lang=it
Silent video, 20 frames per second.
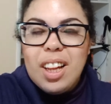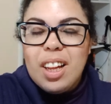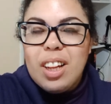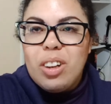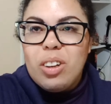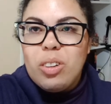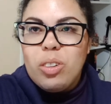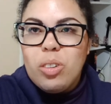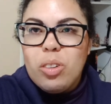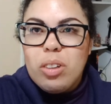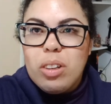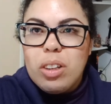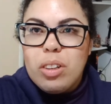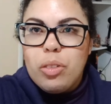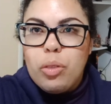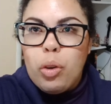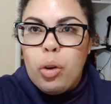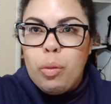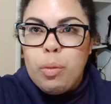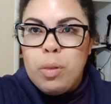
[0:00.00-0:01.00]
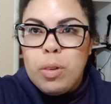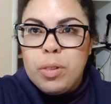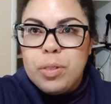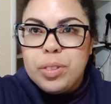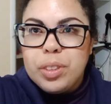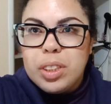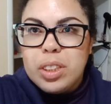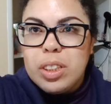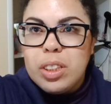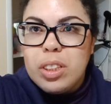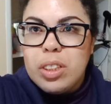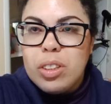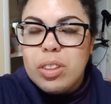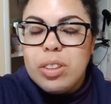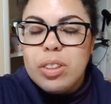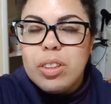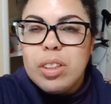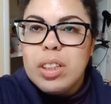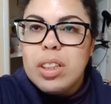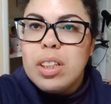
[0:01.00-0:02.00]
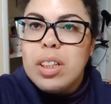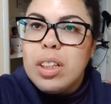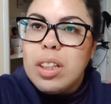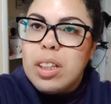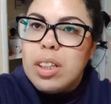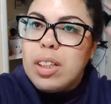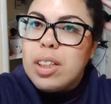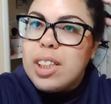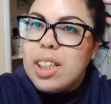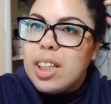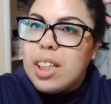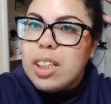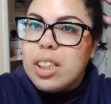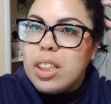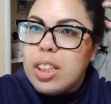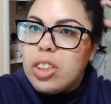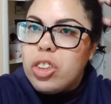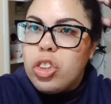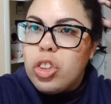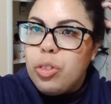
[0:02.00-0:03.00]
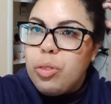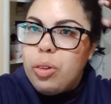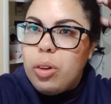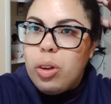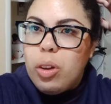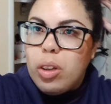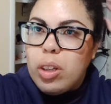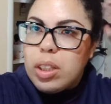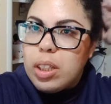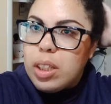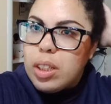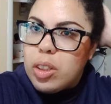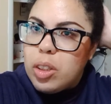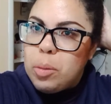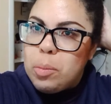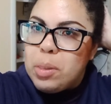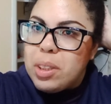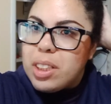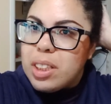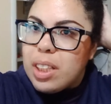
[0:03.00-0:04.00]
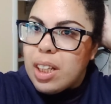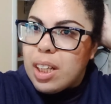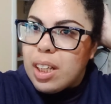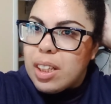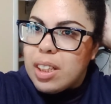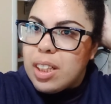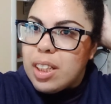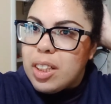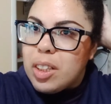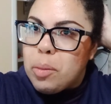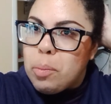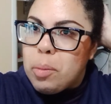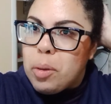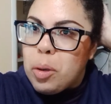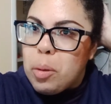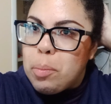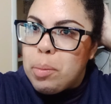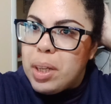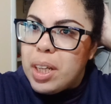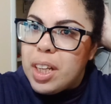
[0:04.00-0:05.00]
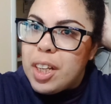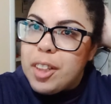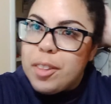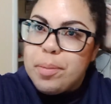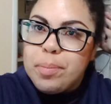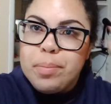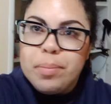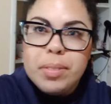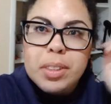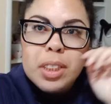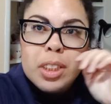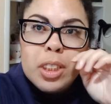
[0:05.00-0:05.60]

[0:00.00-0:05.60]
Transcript: Allora, nuovo video chiacchiericcio vlog, come state? Spero bene.